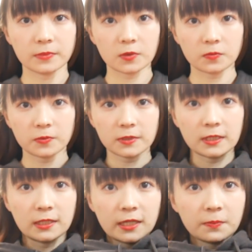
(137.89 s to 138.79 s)
思い
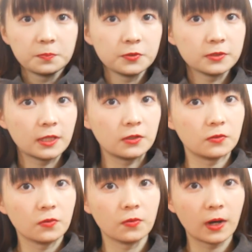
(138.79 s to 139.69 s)
切りギャップってい
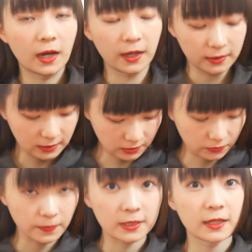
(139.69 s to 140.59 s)
うロゴが入って
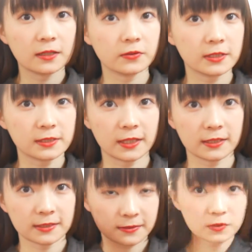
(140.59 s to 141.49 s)
るパターンのやつ
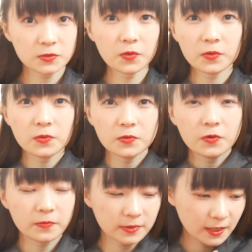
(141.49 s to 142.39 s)
ですすごいこ
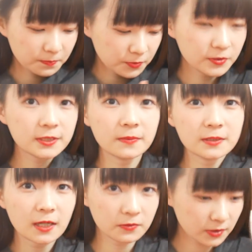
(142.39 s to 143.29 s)
のギャップ
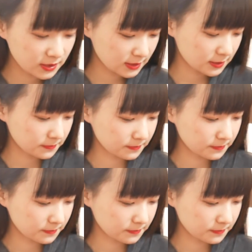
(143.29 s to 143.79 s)
久々嬉しい